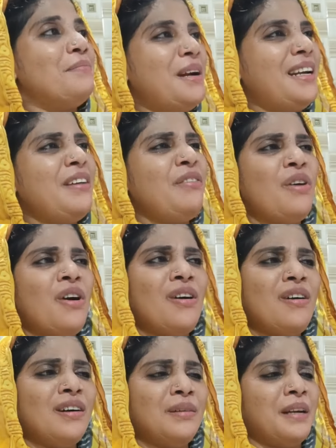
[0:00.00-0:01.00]
बर्थडे
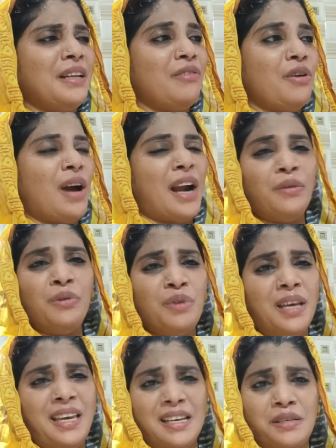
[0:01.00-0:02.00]
ब्लॉग बर्थडे ब्लॉग आई डोंट नो
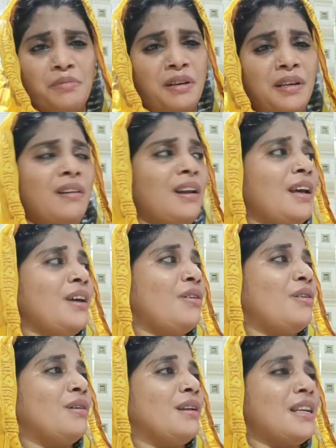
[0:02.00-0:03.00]
ये कैसा बनने वाला है
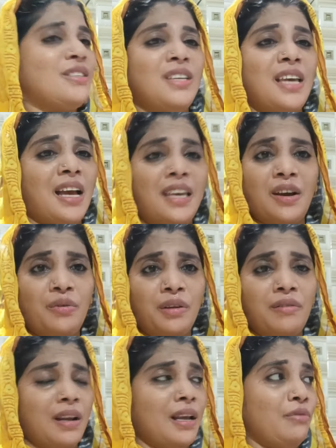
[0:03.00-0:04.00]
और आज क्या क्या
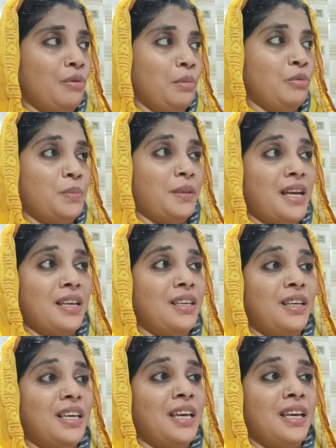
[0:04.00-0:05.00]
होने वाला है वो भी मुझे पता
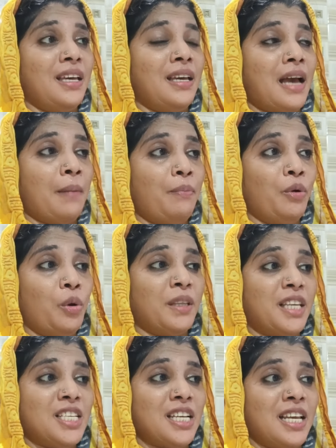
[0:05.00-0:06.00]
नहीं ये आप लोग को
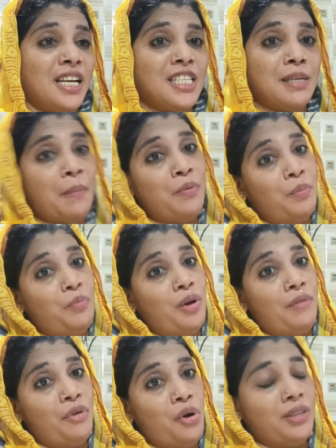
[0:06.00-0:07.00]
पता चलेगा जब आप लोग
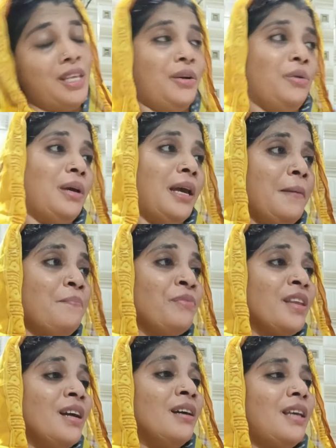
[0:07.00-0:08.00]
पूरा ब्लॉग देखोगे
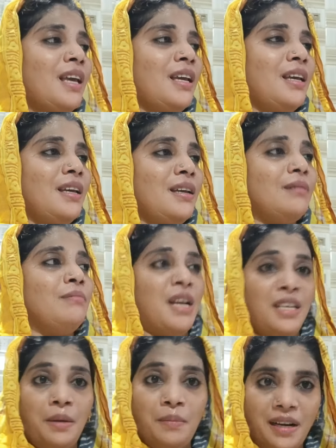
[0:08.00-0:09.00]
कि
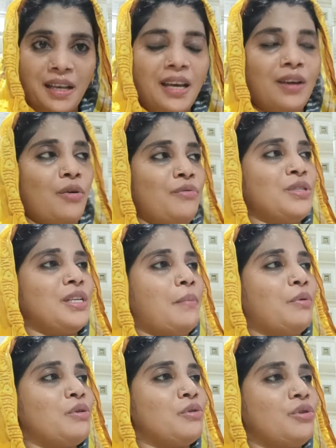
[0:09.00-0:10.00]
माही का बर्थडे है ऑब्वियसली
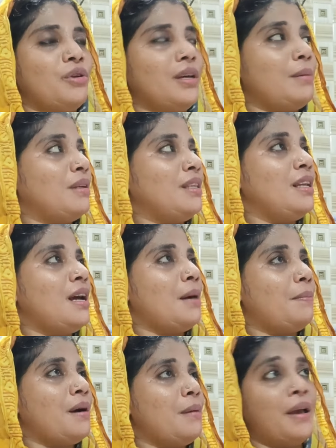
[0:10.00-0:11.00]
आप लोग सोच रहे हैं मदीना
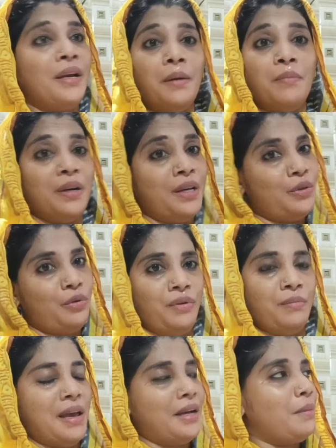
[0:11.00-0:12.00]
आपा माही का बर्थडे तो
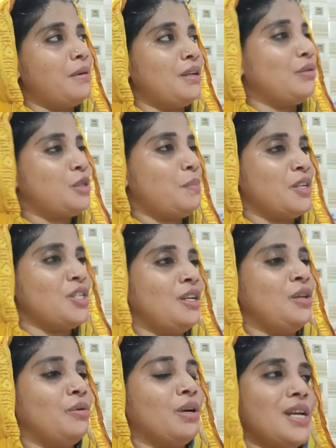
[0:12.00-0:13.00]
फिर माही का बर्थडे तो
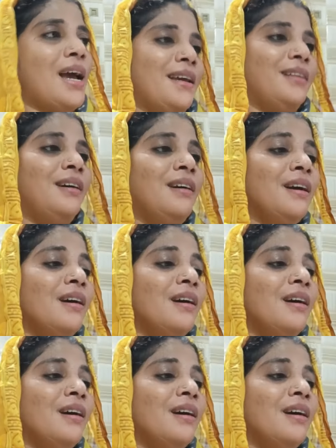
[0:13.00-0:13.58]
स्पेशली होगा शायद